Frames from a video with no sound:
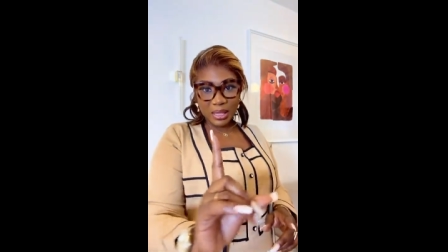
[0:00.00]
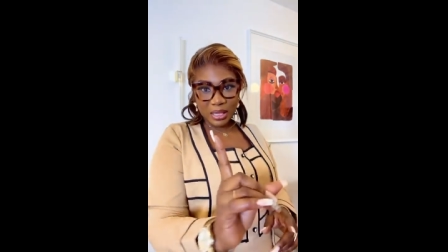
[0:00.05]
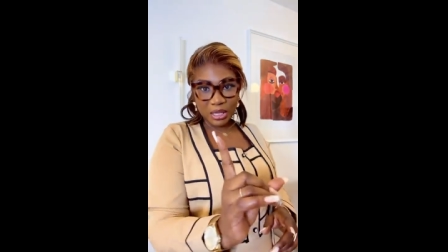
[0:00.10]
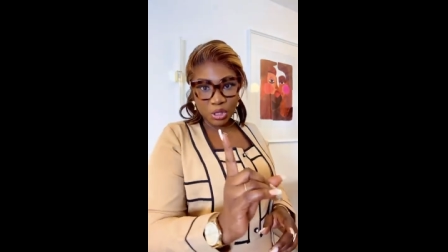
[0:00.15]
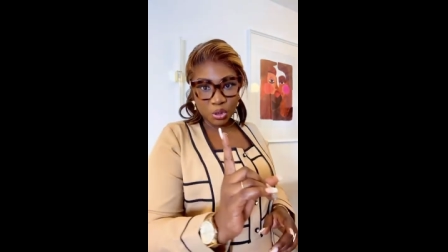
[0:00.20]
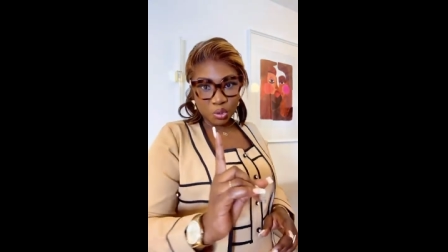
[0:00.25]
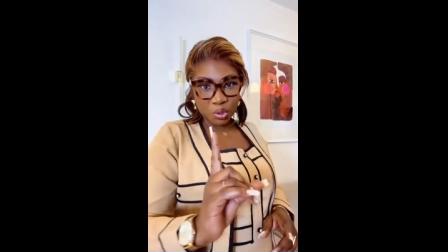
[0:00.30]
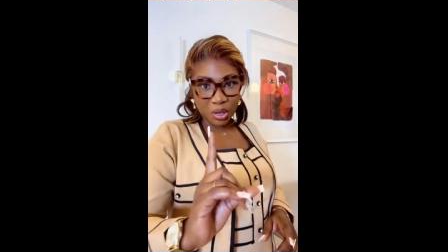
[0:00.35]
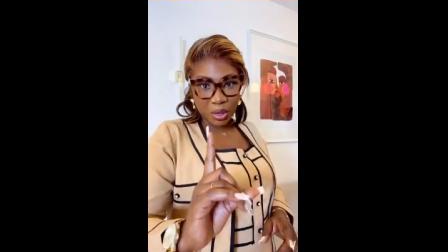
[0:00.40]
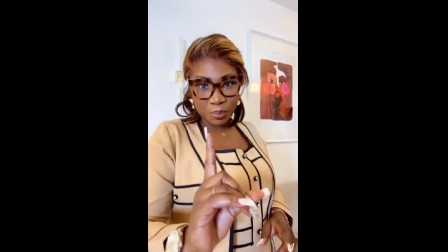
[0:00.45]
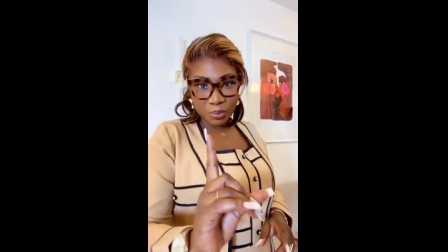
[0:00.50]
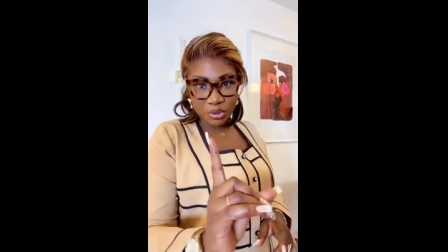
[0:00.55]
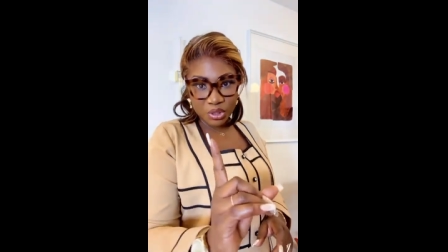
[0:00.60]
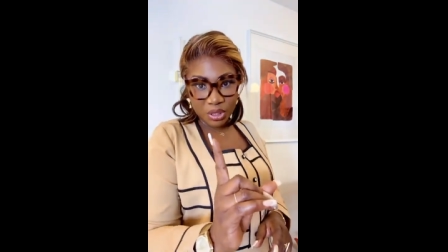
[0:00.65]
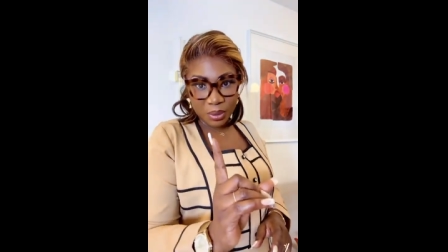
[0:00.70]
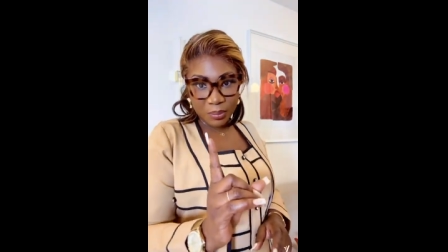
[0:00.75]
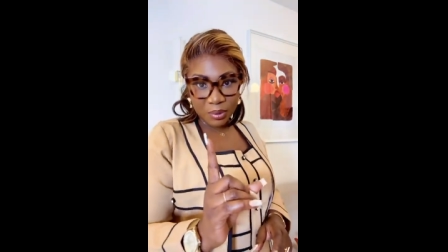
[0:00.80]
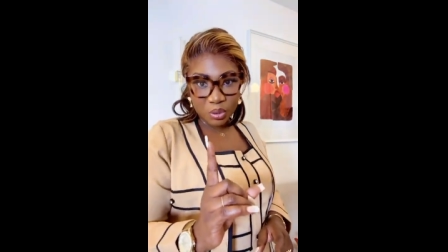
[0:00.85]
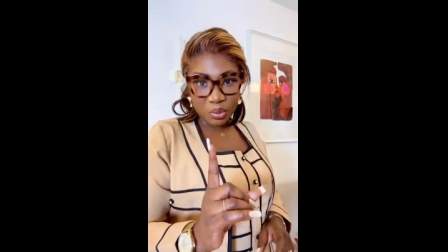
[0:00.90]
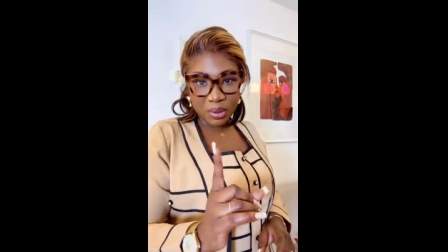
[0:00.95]
il n'aura plus
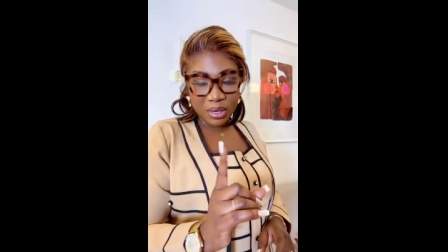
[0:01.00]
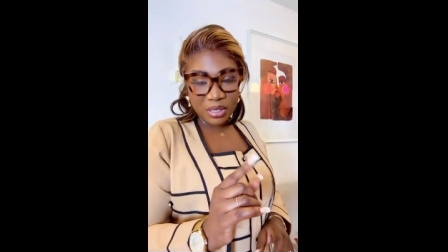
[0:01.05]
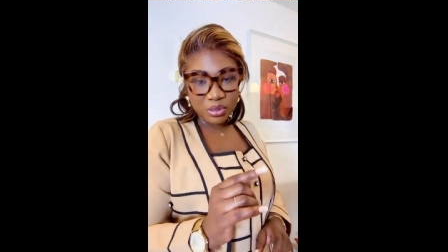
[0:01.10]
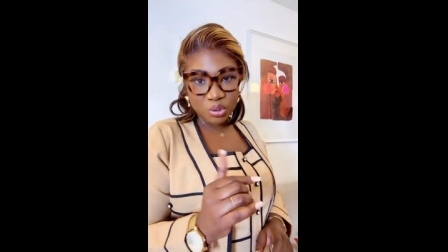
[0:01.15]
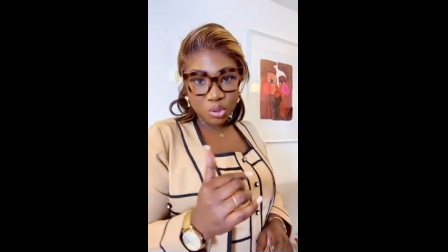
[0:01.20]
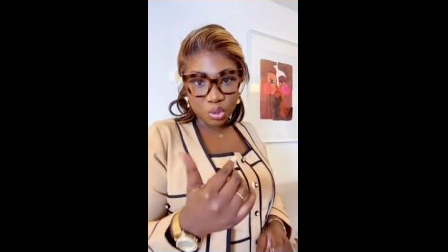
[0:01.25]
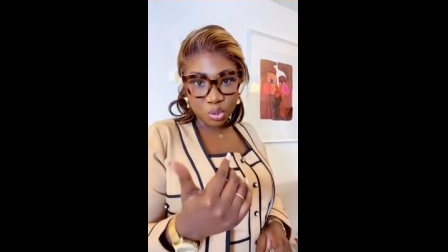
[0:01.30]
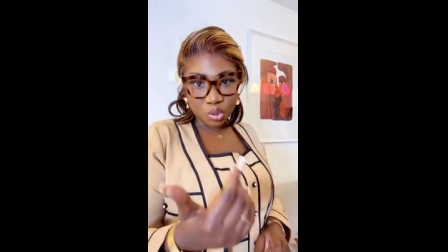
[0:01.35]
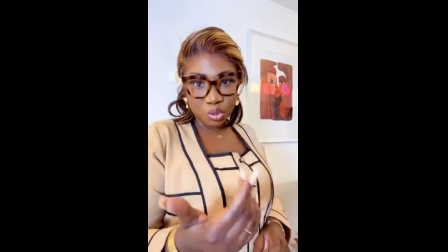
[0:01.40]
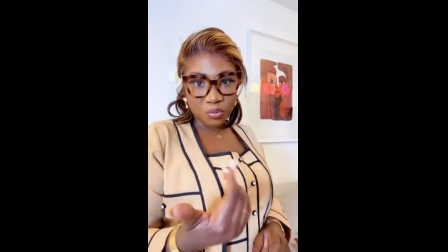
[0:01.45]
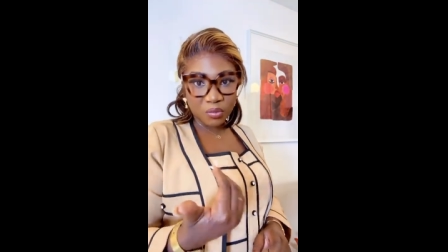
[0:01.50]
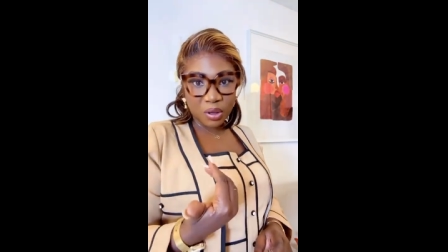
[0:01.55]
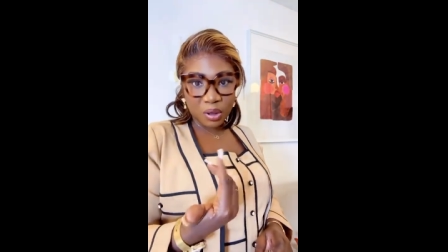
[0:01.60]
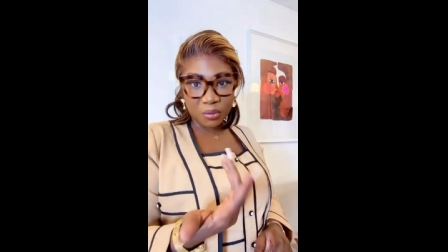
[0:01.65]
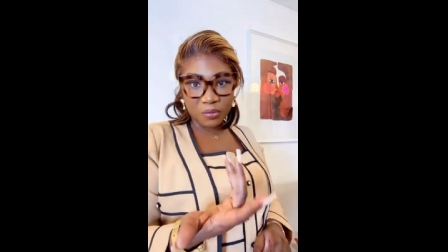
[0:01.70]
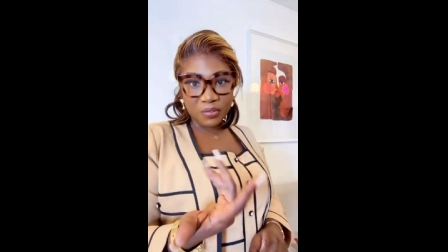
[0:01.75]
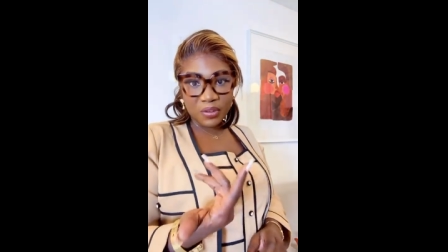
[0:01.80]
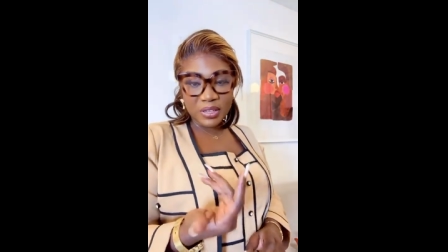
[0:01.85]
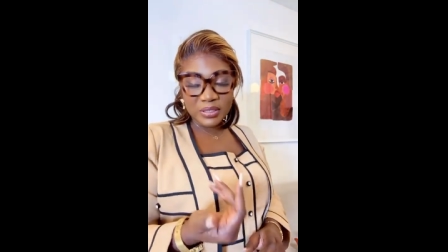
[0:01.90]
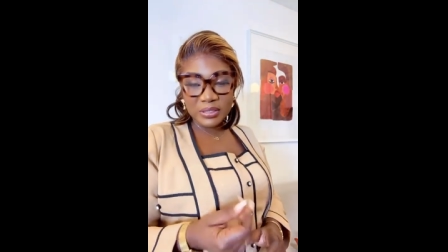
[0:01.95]
jamais l'occasion de te voir en
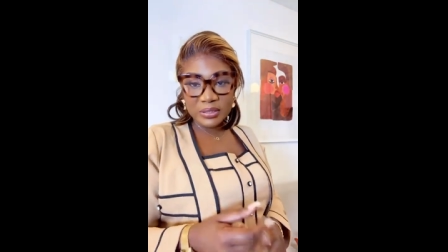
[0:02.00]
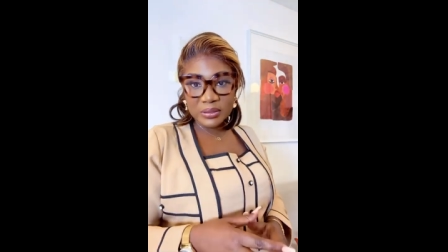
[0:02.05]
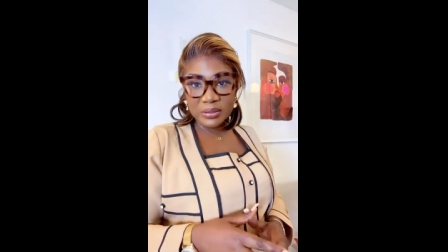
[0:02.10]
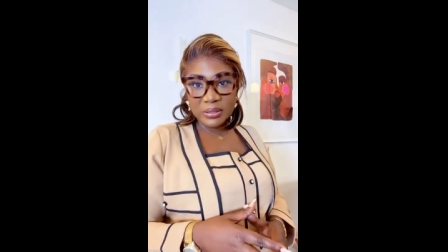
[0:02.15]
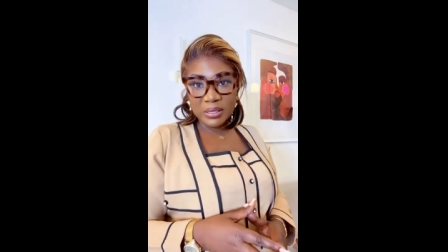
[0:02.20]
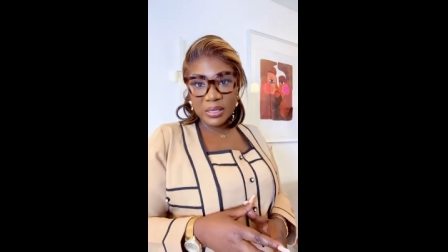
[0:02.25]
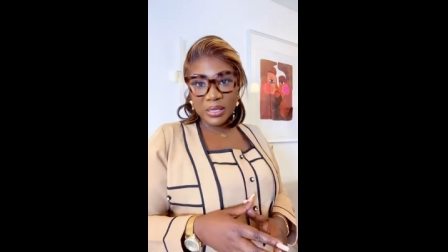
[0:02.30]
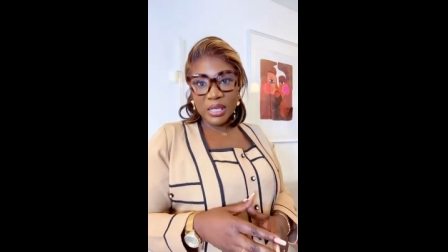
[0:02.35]
face.